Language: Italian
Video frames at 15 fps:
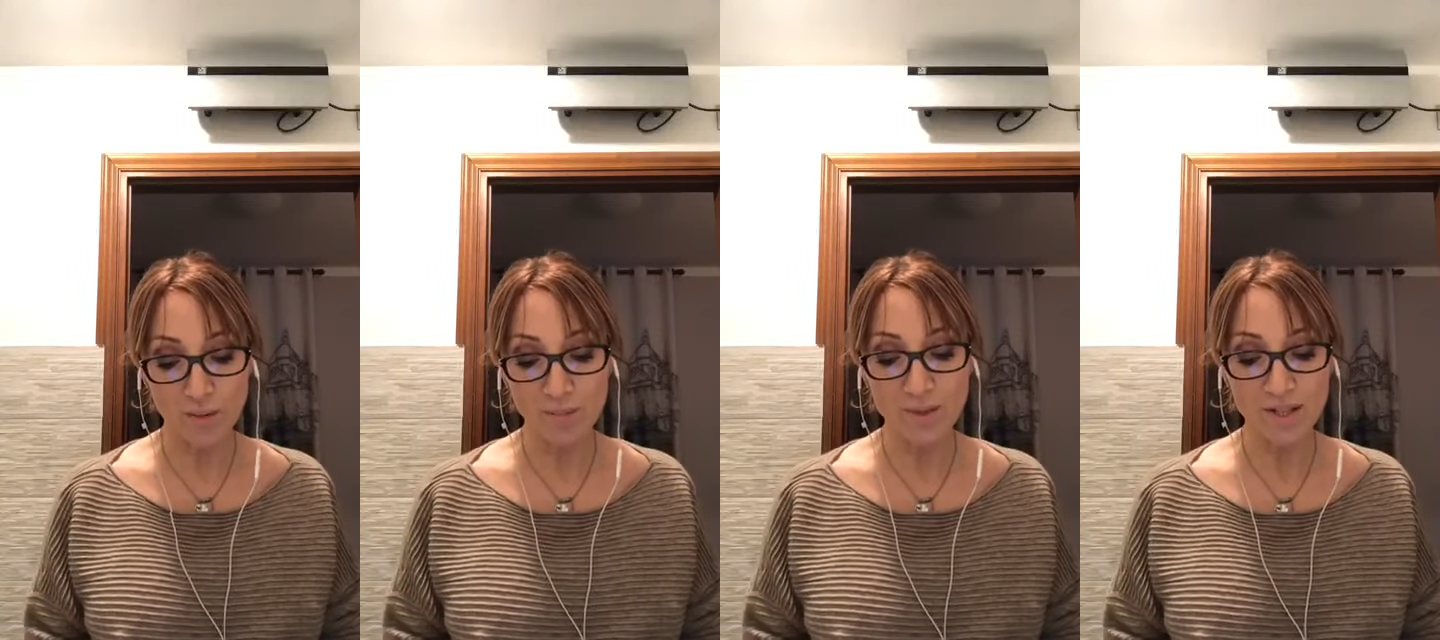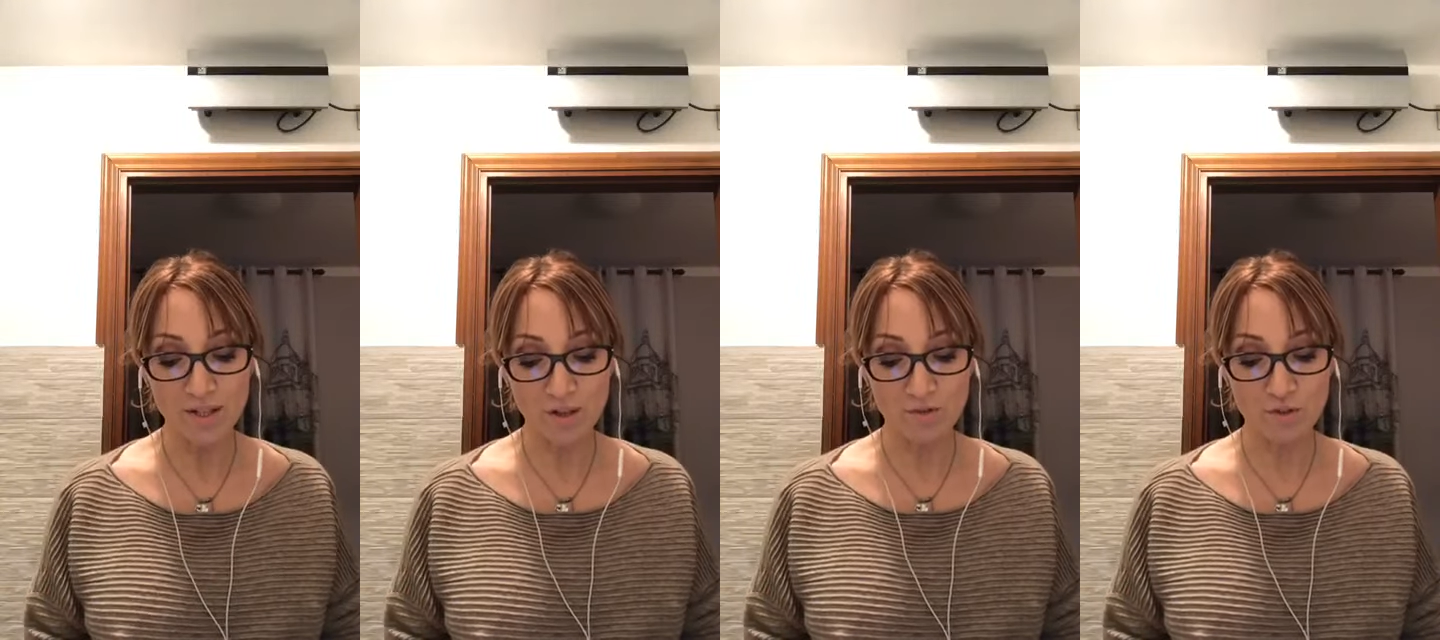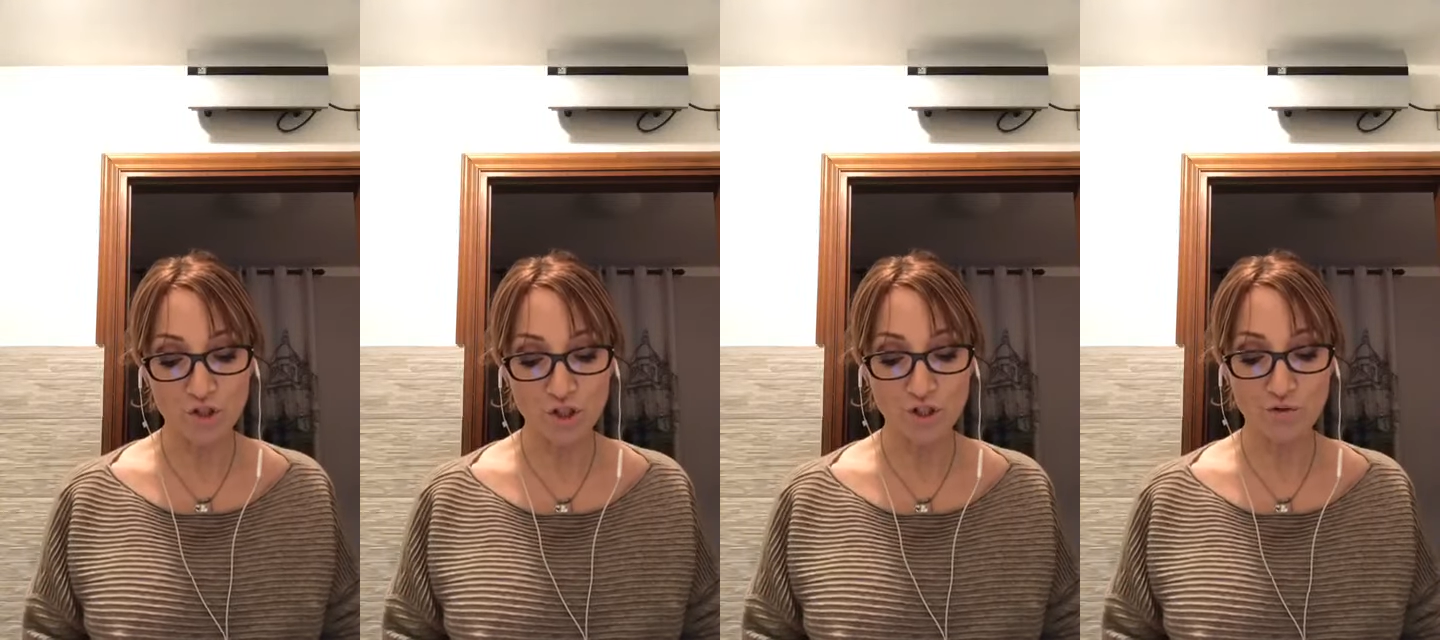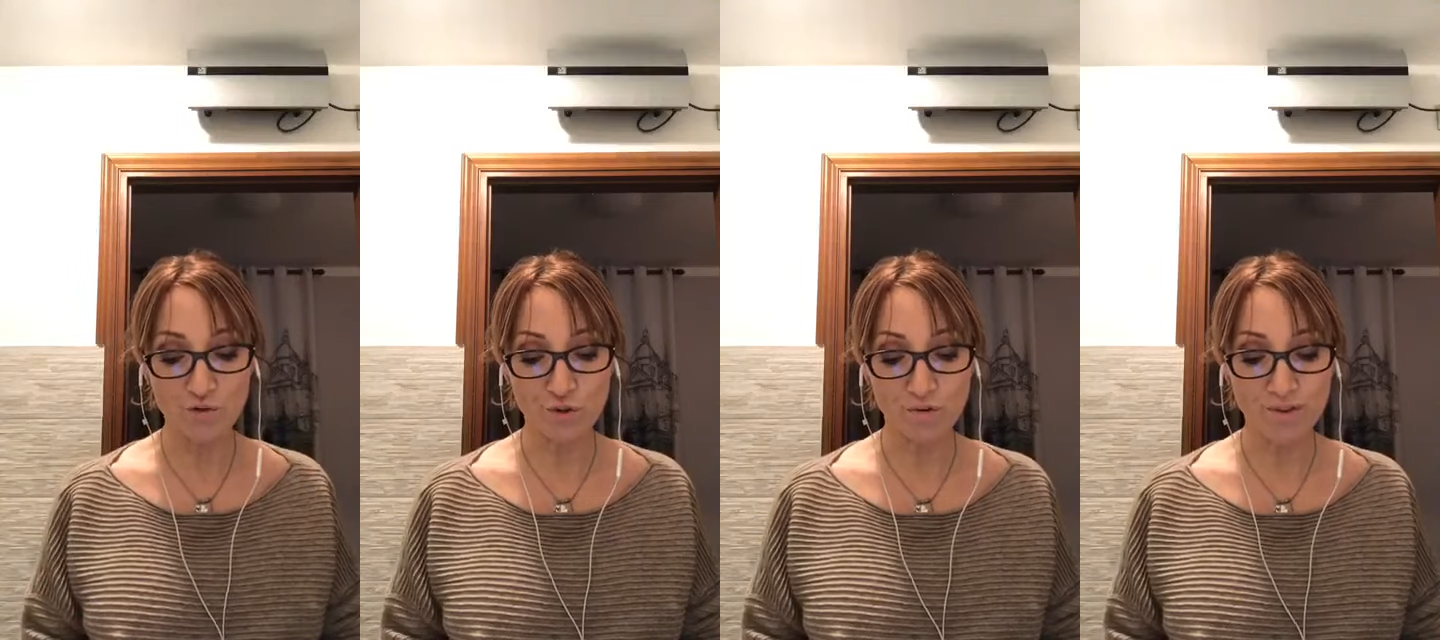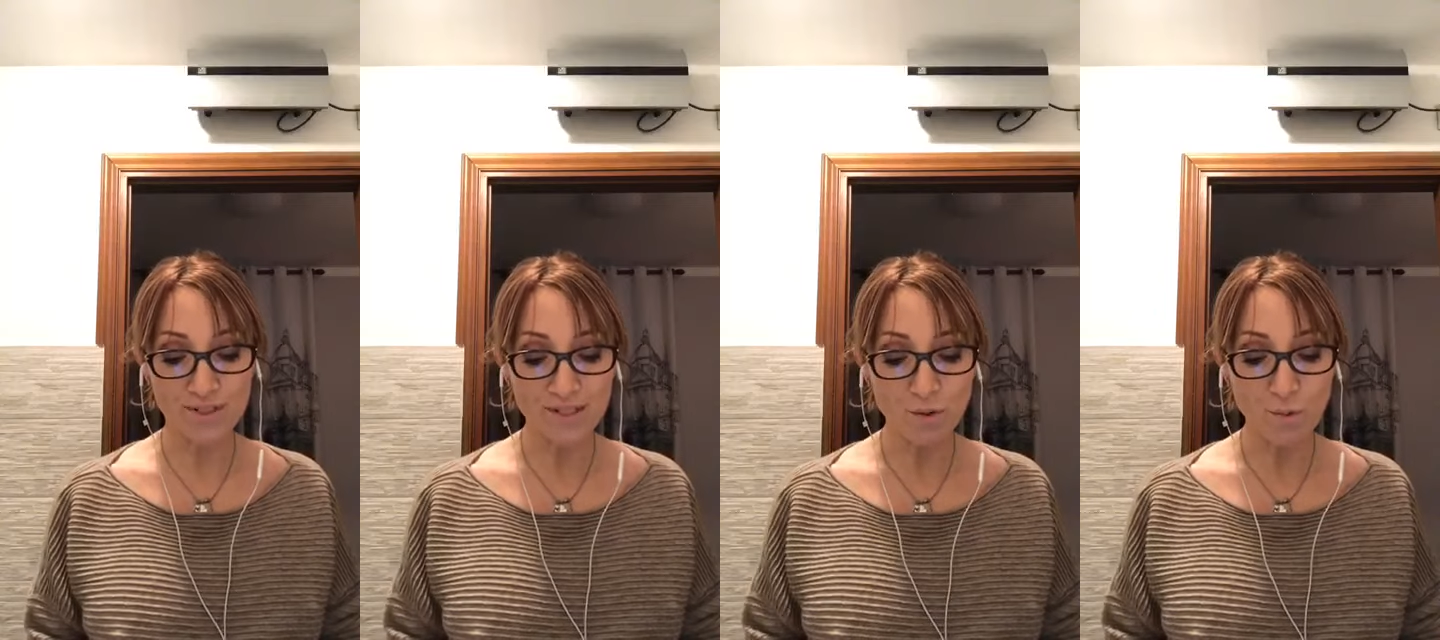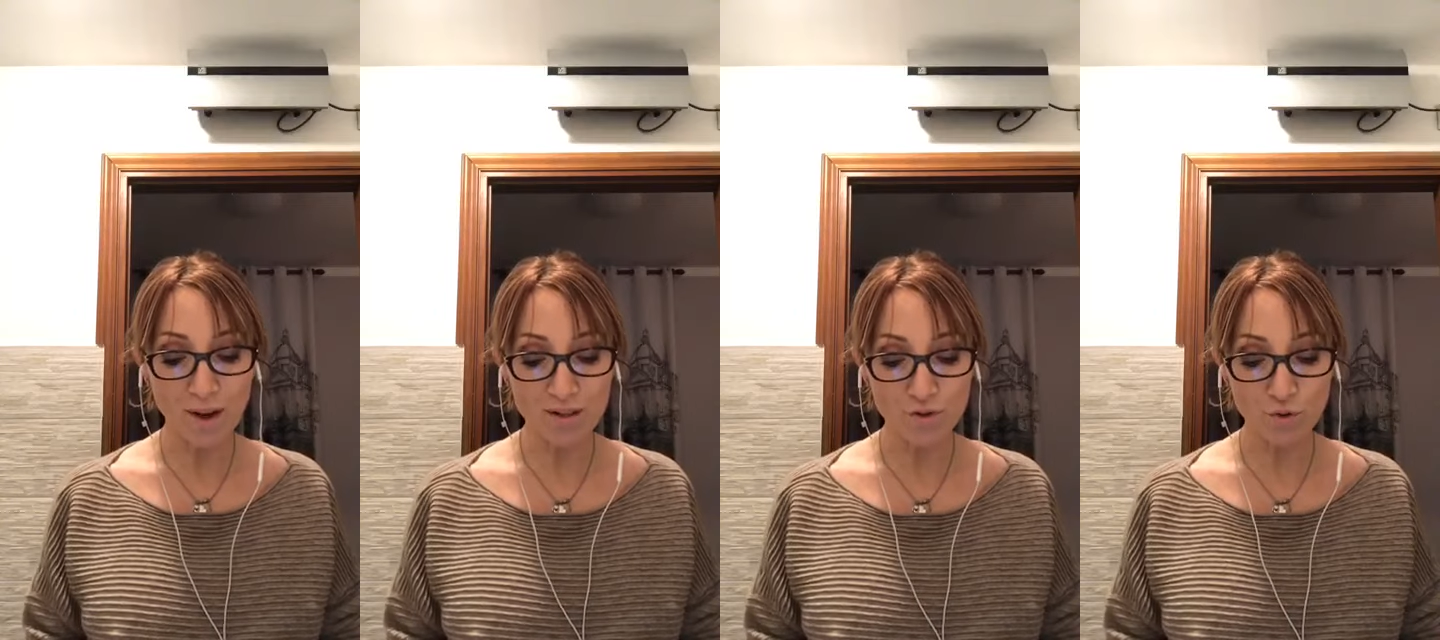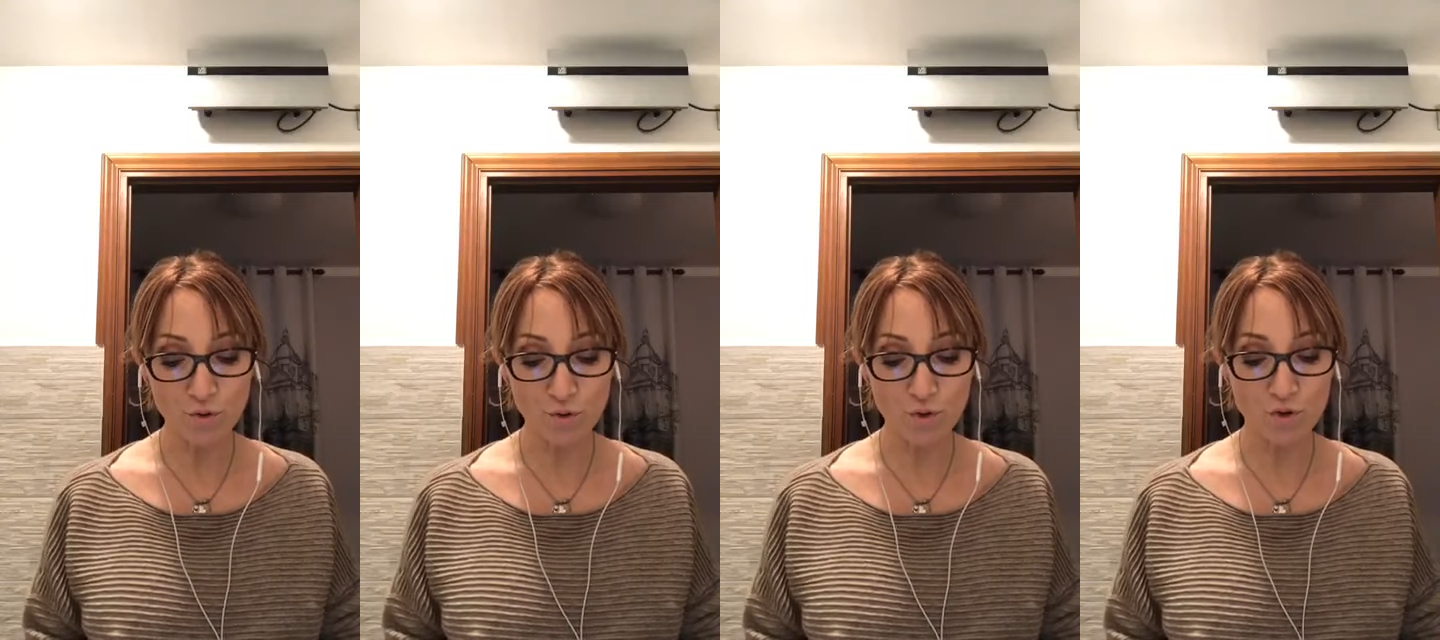1994 con lo